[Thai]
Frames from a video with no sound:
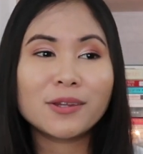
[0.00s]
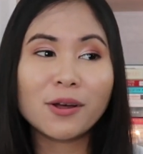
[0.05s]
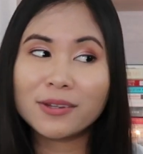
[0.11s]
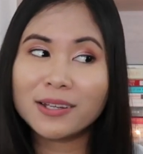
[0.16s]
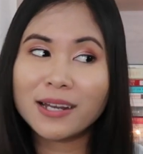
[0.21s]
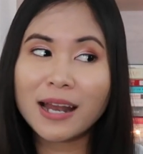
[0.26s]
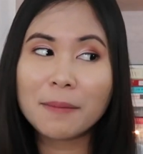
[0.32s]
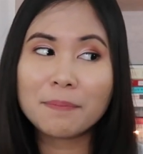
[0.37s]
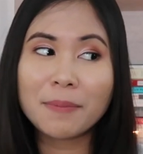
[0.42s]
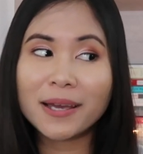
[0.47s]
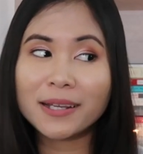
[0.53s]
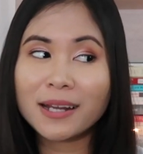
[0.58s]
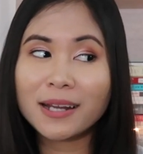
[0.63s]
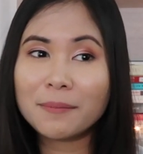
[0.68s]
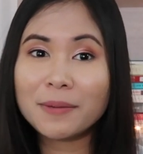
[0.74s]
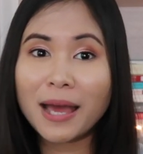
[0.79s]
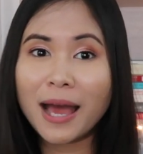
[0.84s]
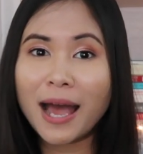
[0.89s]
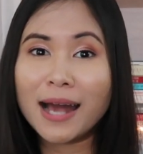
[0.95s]
ตอนที่หน้าไปห
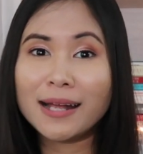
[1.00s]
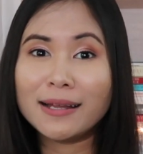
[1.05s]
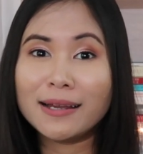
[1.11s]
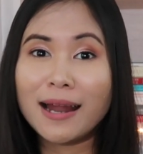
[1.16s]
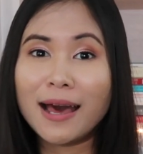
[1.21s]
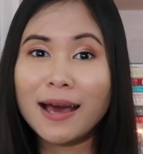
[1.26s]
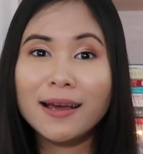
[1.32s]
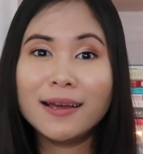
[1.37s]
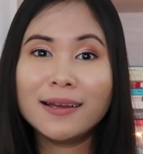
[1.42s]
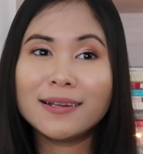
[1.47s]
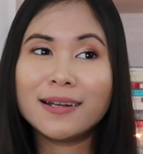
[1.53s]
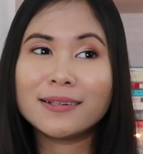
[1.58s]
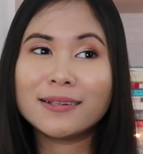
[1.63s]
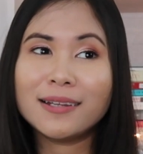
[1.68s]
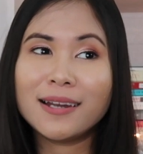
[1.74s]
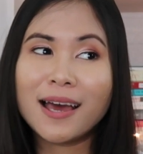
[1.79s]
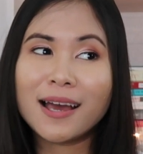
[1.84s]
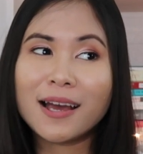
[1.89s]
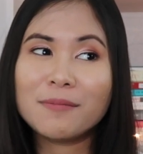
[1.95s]
น้าไม่อายนะแล้ว
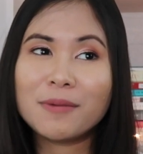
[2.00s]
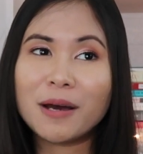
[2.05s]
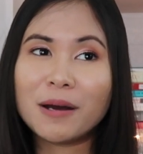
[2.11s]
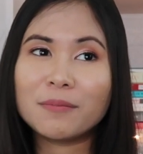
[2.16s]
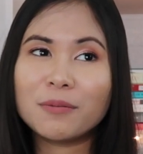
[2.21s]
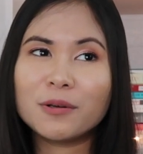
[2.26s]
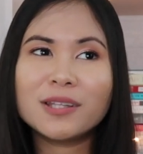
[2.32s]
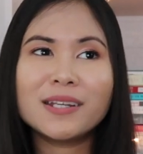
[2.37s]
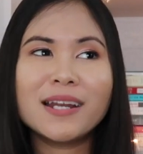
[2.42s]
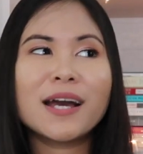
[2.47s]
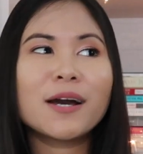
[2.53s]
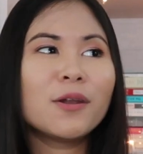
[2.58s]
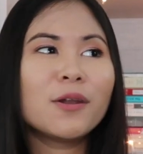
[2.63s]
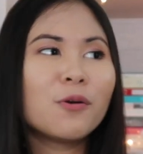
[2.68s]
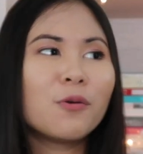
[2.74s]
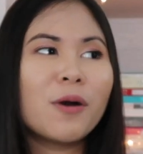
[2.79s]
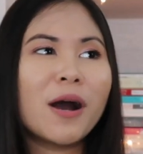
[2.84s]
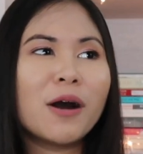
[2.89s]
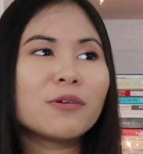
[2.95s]
ท่หน่าก็แบบเพราะท่หน่าก็
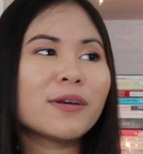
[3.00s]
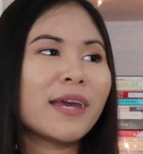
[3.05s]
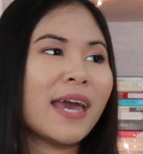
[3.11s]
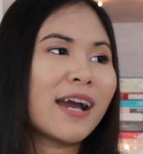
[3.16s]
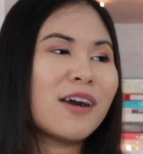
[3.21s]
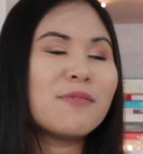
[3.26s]
รู้เอาแก